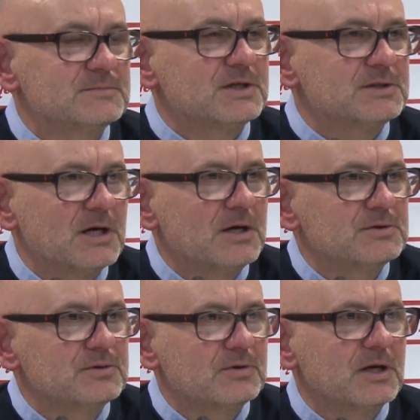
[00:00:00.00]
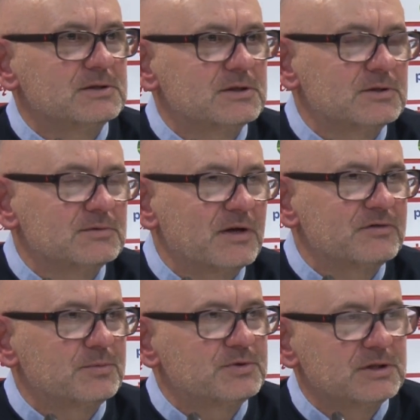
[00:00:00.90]
przejeżdżając tutaj, zresztą
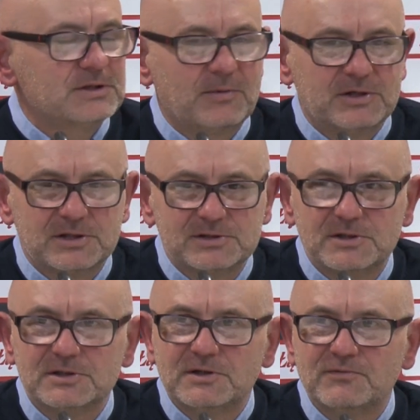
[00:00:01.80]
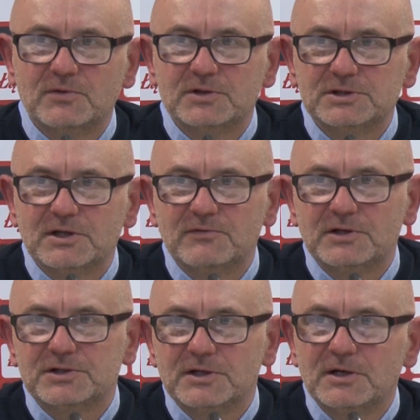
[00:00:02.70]
zawsze przyjeżdżam, a często jestem w Łodzi, jak
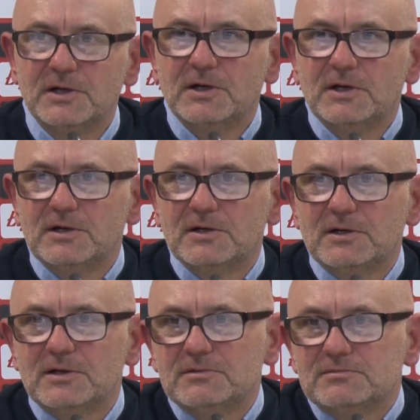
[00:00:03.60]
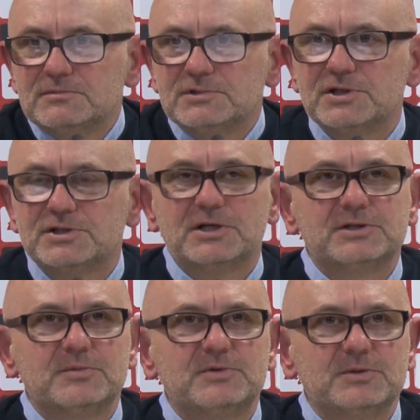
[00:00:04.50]
wiecie, yy, życzę,
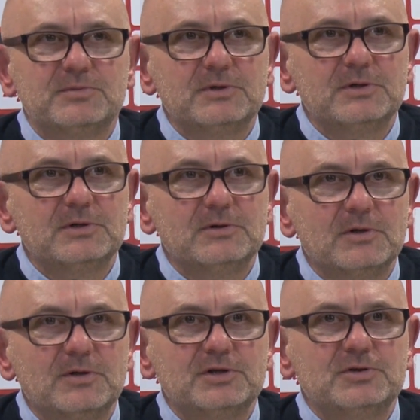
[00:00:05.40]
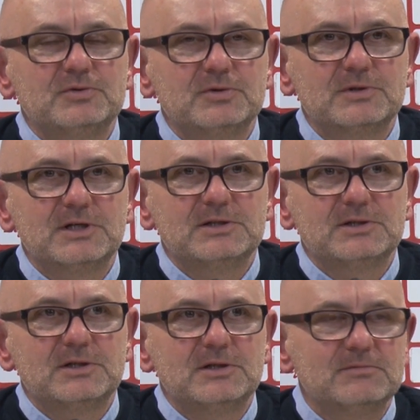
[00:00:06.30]
żeby, żeby odnosił
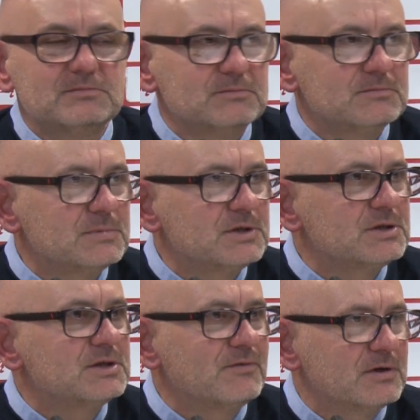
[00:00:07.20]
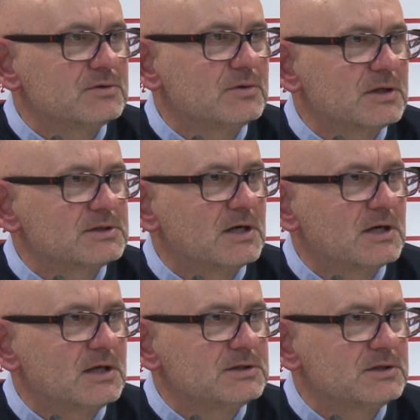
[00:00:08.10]
sukcesy. Myślę, że awansu do
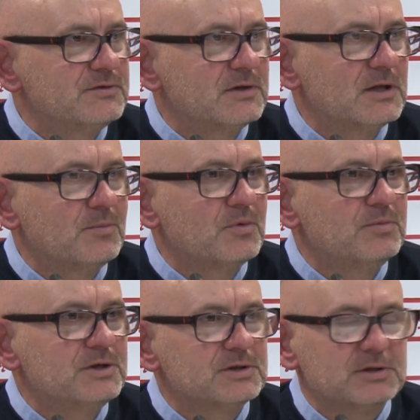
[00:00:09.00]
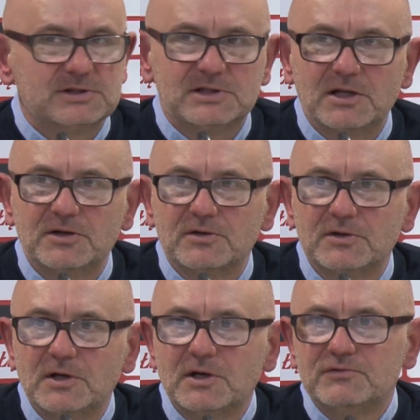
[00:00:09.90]
Ekstraklasy, świetna publiczność,
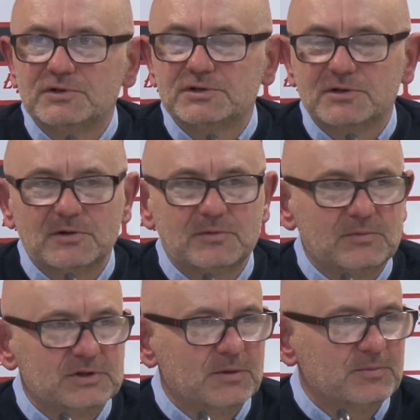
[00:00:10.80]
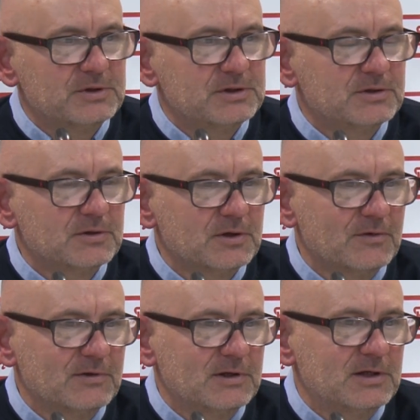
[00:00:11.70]
stadion, wszystko można powiedzieć
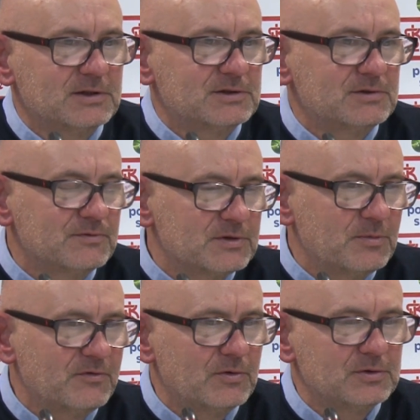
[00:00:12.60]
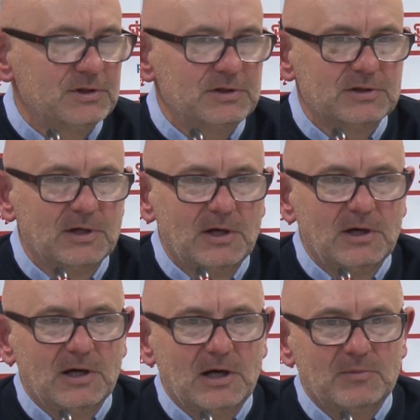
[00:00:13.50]
gotowe też, znów żeby wrócić.
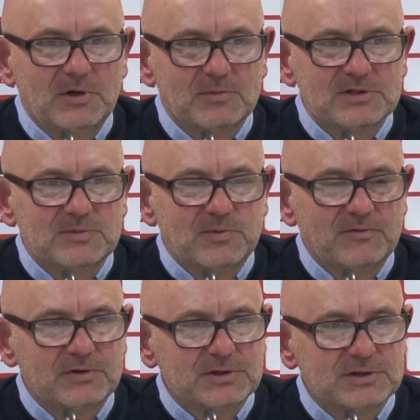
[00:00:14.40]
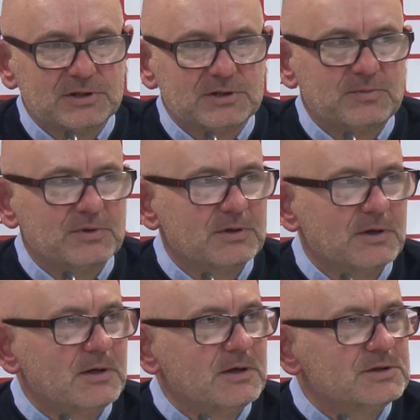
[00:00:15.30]
A mojemu zespołowi życzę, żeby,
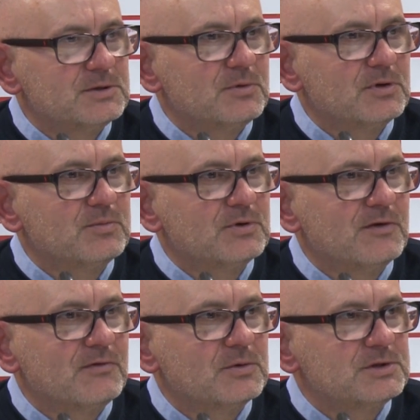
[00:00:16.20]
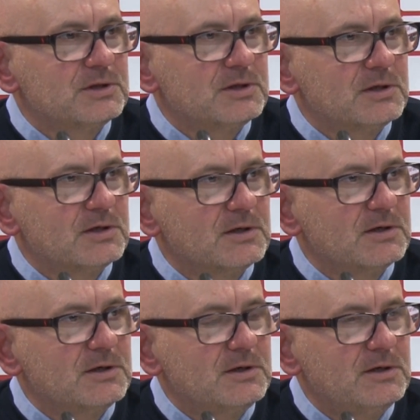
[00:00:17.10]
żeby odbudował się
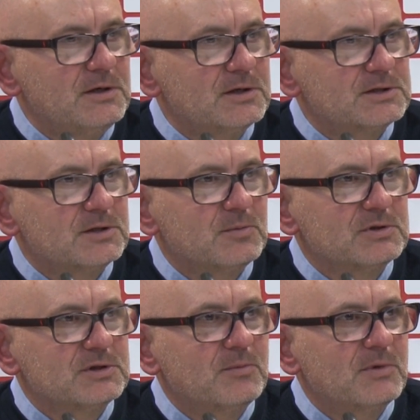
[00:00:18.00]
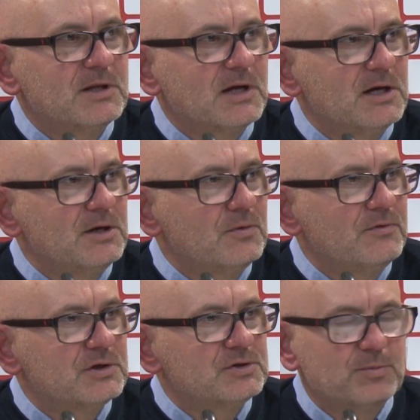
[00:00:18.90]
i jeszcze mocniej mentalnie
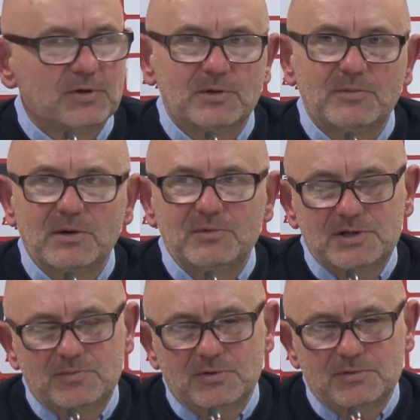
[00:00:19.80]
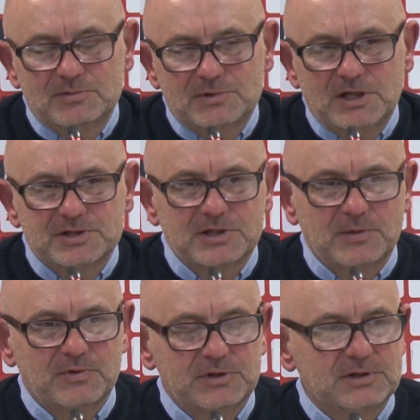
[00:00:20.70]
uwierzył po tym remisie, bo też
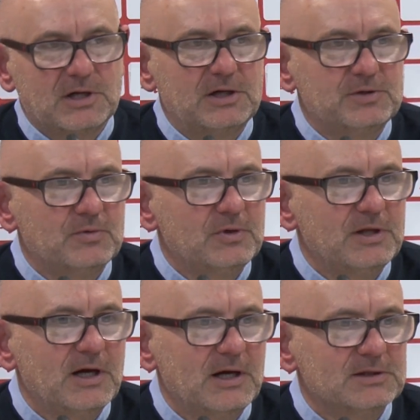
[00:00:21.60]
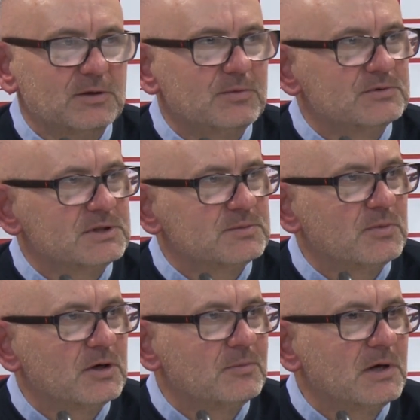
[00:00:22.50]
trzeba powiedzieć, graliśmy u lidera z dobrym
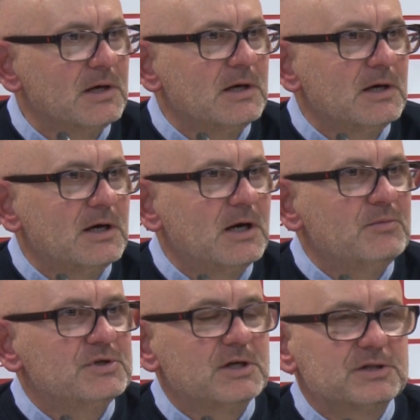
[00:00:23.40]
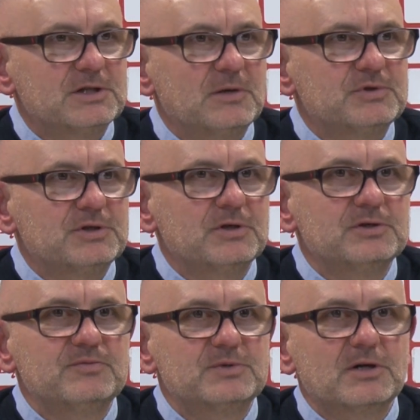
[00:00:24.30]
zespołem remis też trzeba
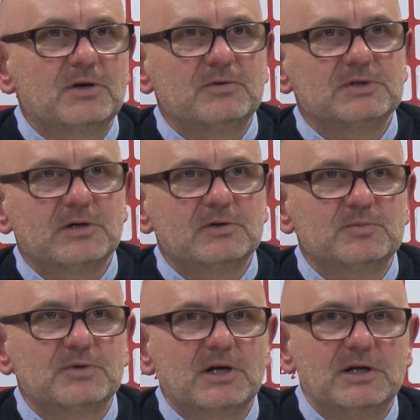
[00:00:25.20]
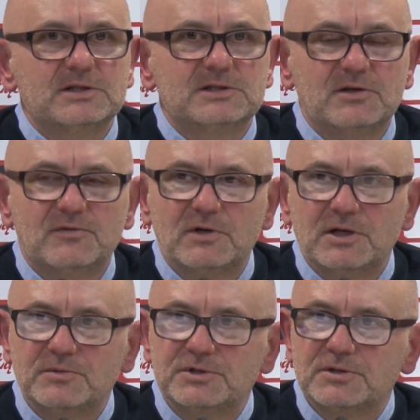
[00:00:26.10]
przyjąć w przekroju całego spotkania z
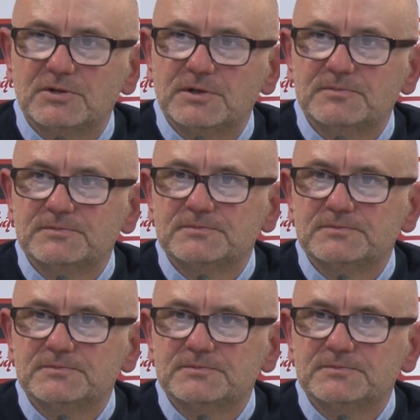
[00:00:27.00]
zadowoleniem. Dziękuję.